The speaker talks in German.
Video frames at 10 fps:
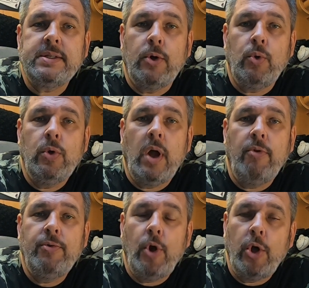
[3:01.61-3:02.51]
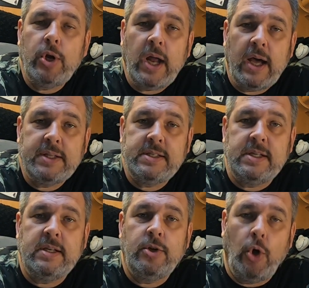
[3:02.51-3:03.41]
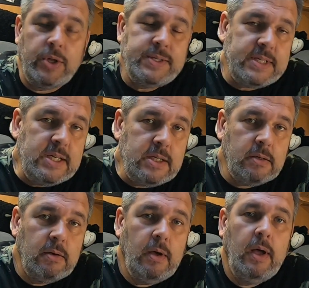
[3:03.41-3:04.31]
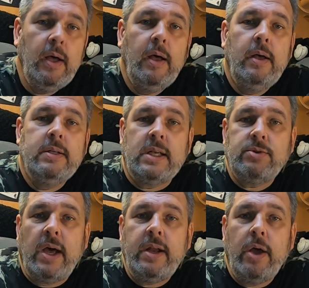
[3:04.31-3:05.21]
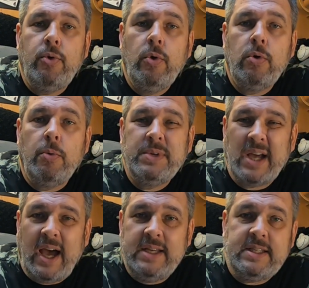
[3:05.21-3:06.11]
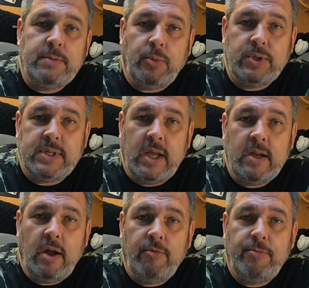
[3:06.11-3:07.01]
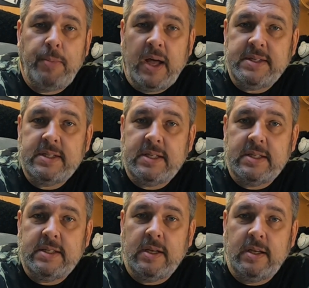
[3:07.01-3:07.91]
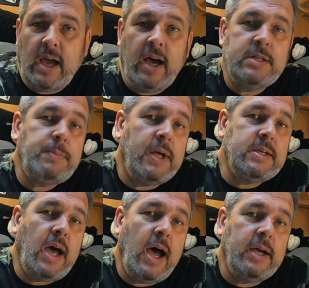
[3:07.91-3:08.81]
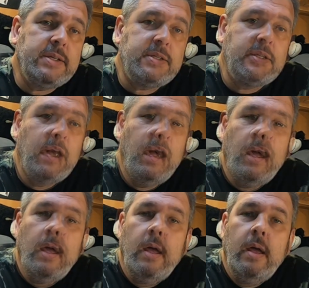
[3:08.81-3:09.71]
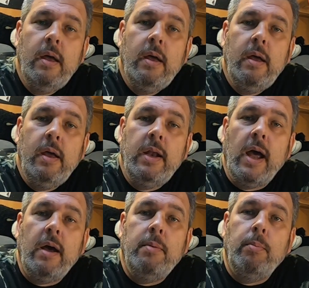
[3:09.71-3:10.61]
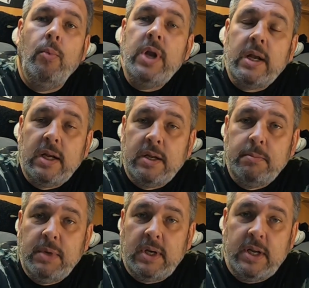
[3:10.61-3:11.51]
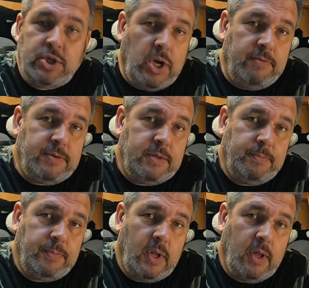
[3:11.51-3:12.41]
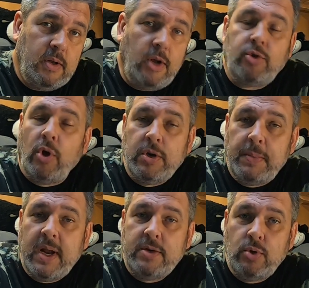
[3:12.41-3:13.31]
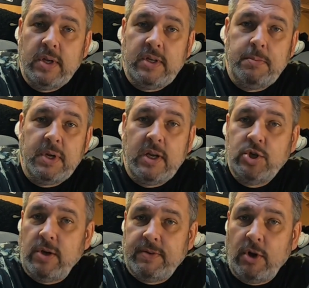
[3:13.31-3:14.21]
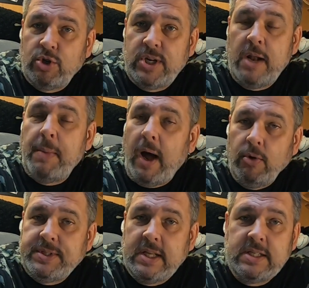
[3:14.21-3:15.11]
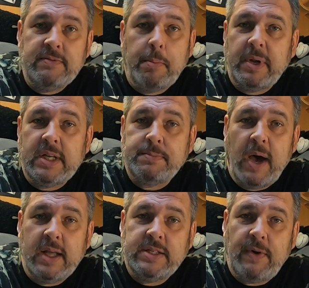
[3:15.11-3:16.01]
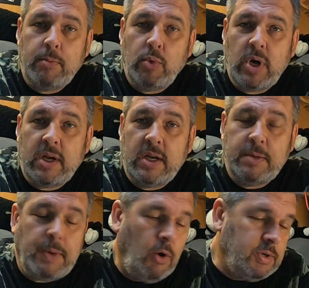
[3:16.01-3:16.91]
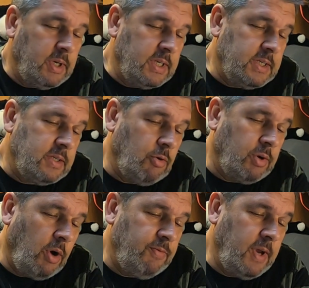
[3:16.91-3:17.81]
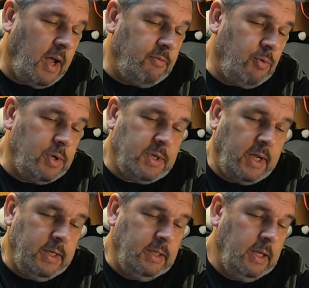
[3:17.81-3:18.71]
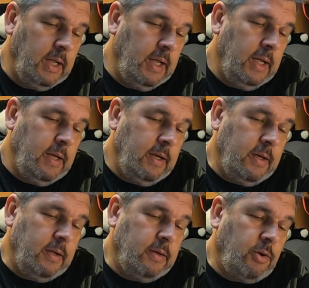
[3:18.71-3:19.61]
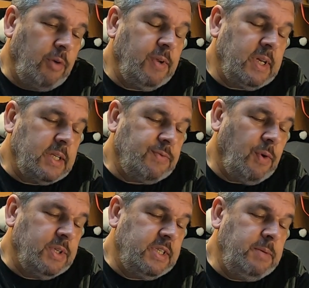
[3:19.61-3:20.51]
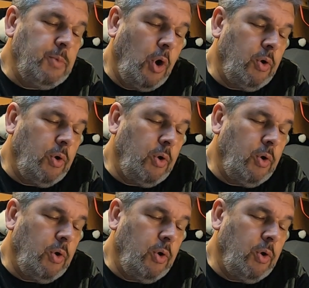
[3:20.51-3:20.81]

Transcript: erhöhen auf 89,90. Das ist also eine Erhöhung um 30 Prozent auf Basis des äh, Jahresbeitrages. In, der monatlichen Mitgliedschaft, dort konnte man natürlich die Mitgliedschaft auch schnell mal aussetzen, wenn man das mal ein, zwei Monate nicht brauchte. Das ist dort auch wieder ein Vorteil. Äh, dort wird jetzt von 7,99